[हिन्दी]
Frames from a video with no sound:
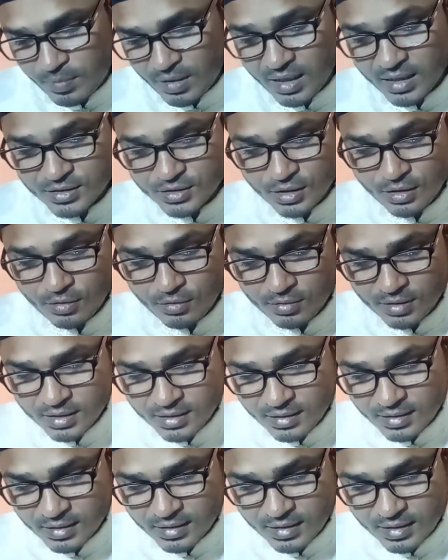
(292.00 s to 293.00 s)
पांच
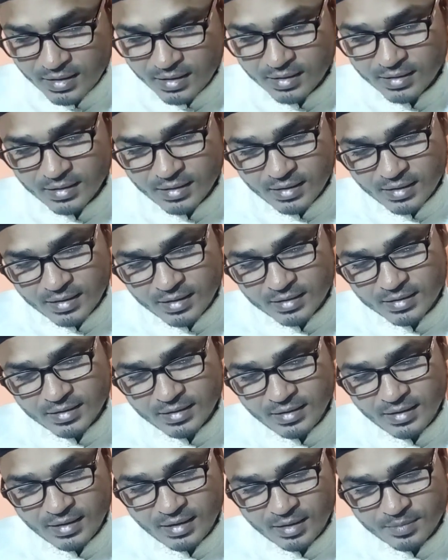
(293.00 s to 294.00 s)
लौंडी रखा
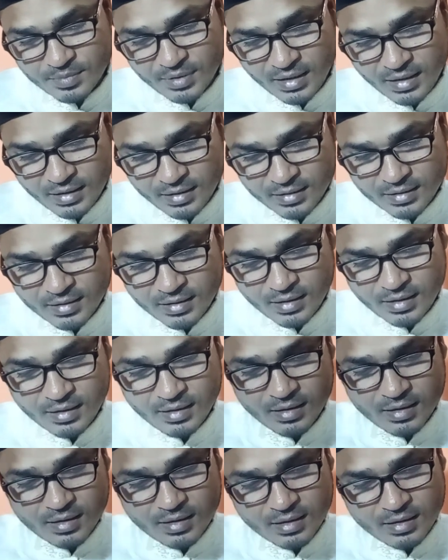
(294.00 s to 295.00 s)
इतने हमले
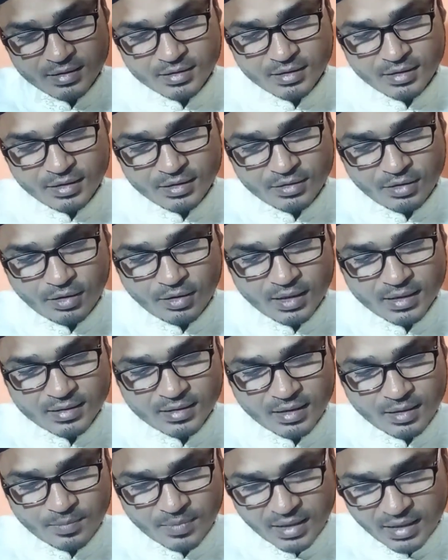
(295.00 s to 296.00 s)
किए इतनी
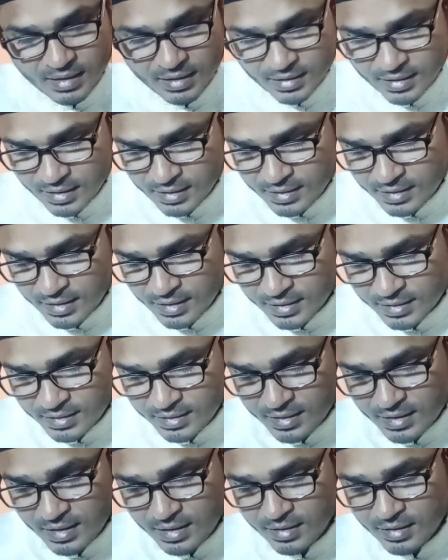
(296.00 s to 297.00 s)
दौलत का माल इकट्ठा
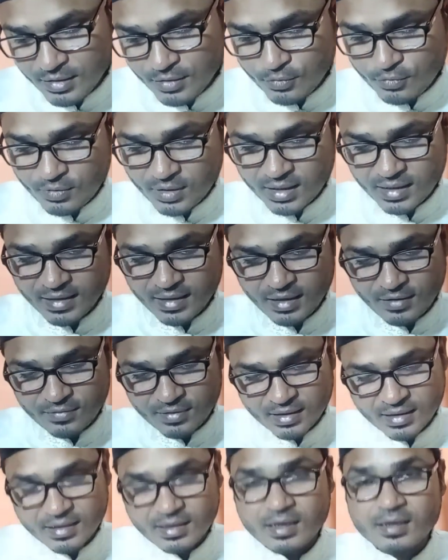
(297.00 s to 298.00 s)
किया वगैरह
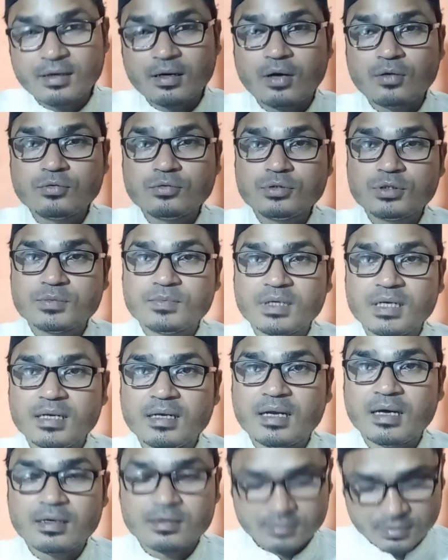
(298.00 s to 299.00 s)
वगैरह नाउज
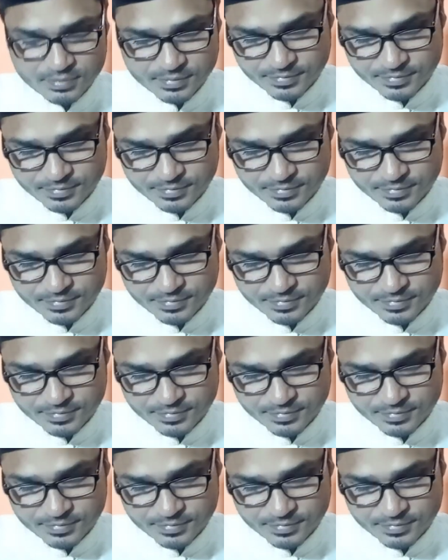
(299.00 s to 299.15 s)
बिल्ला